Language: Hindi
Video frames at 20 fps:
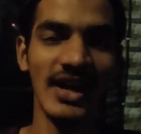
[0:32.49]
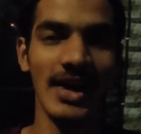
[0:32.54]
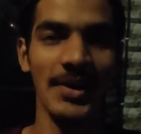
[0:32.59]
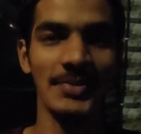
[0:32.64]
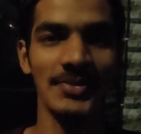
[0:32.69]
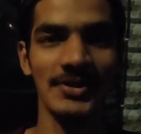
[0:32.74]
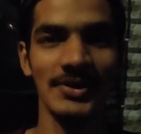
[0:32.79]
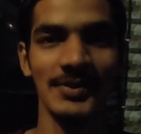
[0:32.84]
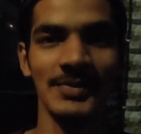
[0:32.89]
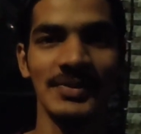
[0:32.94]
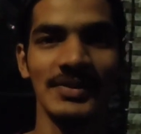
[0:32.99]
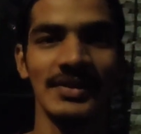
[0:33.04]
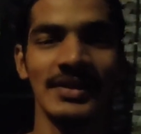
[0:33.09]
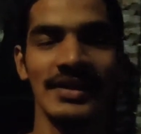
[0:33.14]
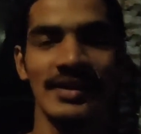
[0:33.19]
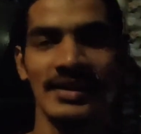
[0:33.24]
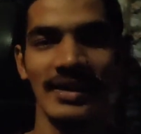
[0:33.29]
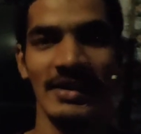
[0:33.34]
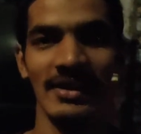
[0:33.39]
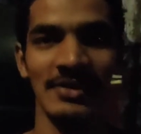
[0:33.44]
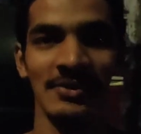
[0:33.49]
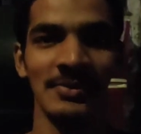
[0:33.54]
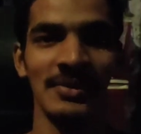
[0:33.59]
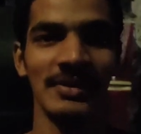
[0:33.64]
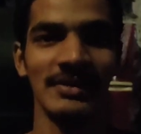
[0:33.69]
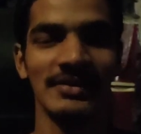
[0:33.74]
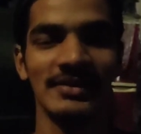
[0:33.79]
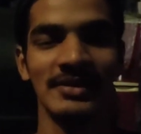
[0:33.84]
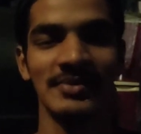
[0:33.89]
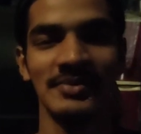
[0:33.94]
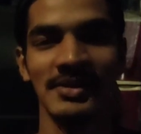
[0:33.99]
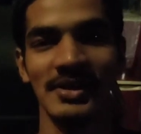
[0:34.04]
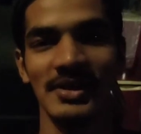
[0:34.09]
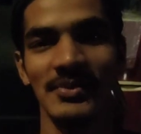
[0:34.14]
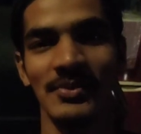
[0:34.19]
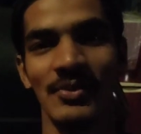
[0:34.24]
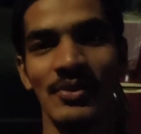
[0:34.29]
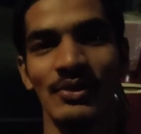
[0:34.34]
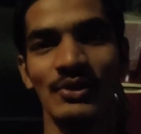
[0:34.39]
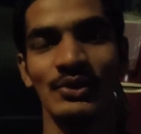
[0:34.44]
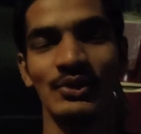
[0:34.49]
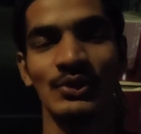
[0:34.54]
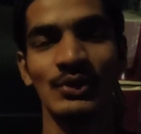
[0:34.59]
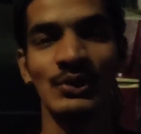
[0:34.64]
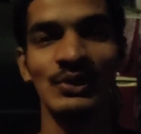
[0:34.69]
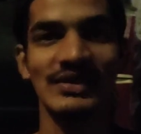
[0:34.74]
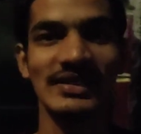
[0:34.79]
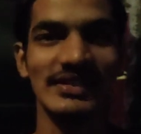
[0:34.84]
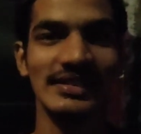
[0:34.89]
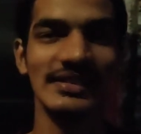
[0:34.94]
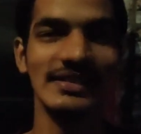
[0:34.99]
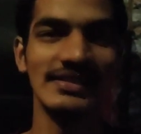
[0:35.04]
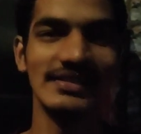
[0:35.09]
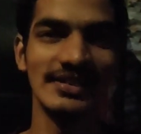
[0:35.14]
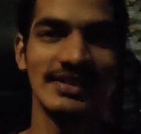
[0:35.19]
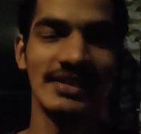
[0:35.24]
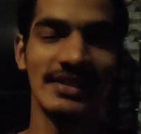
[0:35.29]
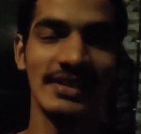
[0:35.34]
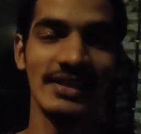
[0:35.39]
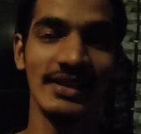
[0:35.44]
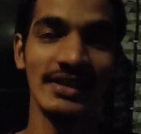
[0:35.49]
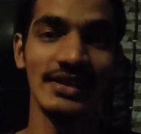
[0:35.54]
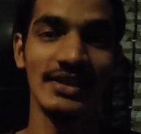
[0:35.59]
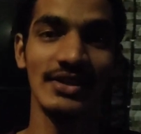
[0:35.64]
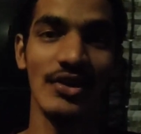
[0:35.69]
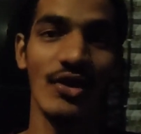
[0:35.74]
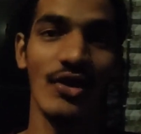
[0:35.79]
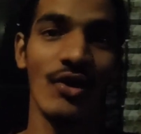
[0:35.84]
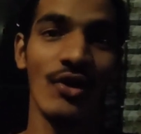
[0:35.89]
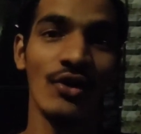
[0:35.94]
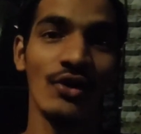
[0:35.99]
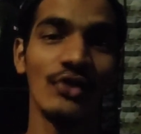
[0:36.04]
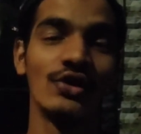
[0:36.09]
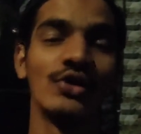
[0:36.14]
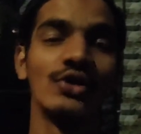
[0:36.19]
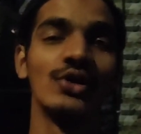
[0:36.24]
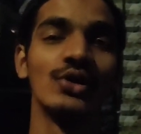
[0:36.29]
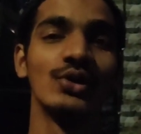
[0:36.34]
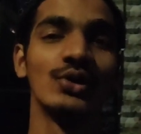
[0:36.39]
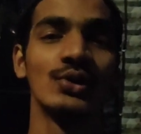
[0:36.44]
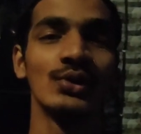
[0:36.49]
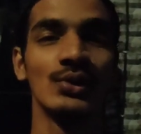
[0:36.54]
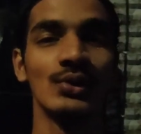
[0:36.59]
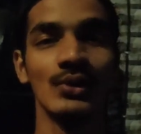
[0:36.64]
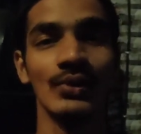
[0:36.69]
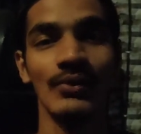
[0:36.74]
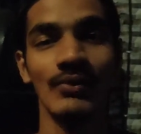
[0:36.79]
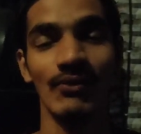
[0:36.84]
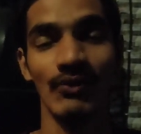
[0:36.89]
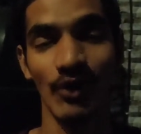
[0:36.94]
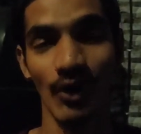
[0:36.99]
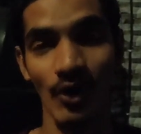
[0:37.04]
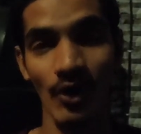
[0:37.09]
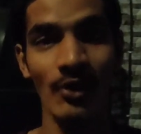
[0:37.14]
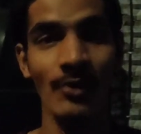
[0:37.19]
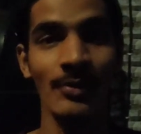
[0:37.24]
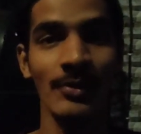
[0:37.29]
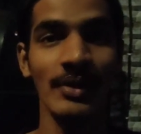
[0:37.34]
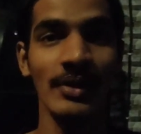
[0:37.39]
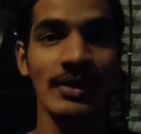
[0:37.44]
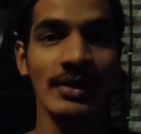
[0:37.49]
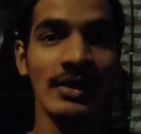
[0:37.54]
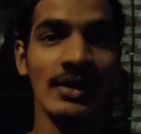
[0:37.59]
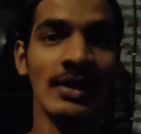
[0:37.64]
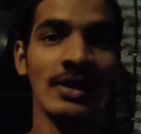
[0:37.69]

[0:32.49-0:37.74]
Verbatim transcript: आप सभी का खैर मकदम है मॉनसून सीरीज के एक और न्यू व्लॉग में